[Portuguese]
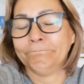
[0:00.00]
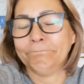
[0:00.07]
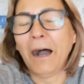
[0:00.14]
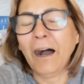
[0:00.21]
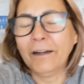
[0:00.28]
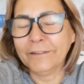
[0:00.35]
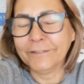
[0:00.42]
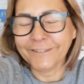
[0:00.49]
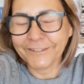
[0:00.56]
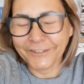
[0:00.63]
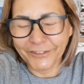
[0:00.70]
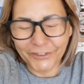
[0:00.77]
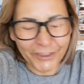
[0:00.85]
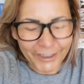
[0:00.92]
Bom
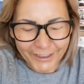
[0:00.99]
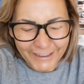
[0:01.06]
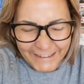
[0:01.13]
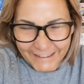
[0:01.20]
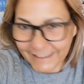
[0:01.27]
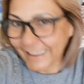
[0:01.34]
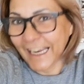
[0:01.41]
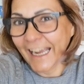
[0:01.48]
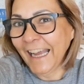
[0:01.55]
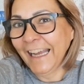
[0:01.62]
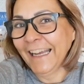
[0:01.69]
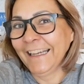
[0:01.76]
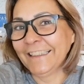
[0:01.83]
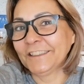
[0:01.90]

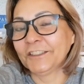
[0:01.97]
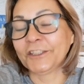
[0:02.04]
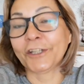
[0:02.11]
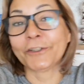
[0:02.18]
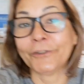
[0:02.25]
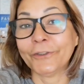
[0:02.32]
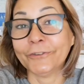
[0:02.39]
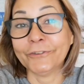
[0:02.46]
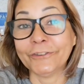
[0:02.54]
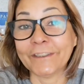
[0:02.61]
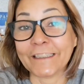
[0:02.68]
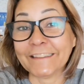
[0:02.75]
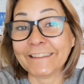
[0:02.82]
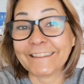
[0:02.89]
dia! Chegou o
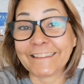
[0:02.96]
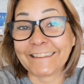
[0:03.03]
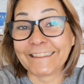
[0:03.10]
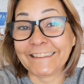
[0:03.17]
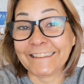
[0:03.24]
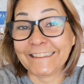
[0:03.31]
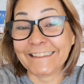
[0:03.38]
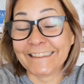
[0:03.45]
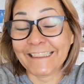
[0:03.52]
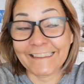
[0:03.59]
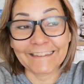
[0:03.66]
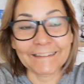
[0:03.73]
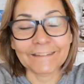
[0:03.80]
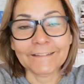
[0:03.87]
grande
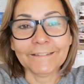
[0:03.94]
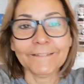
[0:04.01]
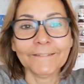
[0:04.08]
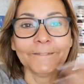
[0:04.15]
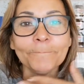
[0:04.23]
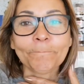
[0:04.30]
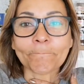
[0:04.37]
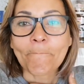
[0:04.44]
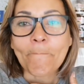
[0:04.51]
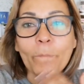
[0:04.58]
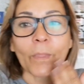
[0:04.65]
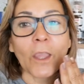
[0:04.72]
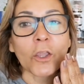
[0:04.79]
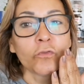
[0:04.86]
dia.
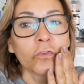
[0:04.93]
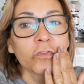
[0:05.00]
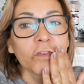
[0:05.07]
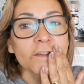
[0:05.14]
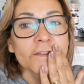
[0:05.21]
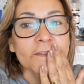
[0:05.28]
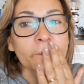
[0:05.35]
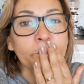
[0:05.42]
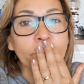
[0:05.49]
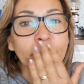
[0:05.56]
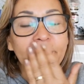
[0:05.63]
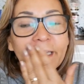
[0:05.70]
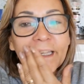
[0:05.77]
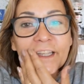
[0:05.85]
Eu vou fazer
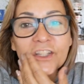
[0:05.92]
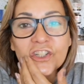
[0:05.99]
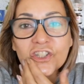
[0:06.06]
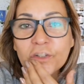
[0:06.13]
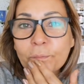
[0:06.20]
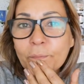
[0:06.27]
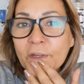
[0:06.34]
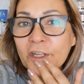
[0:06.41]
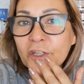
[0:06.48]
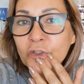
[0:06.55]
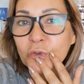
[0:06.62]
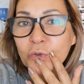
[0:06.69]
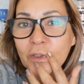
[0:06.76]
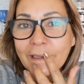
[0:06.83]

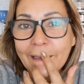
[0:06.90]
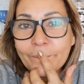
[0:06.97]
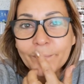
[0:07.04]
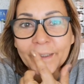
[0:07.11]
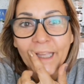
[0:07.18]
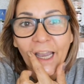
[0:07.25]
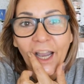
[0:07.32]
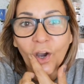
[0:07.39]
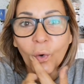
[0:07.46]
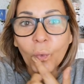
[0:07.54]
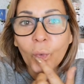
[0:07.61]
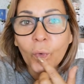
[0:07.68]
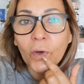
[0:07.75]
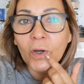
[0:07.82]
preenchimento
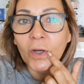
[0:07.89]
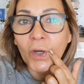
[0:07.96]
labial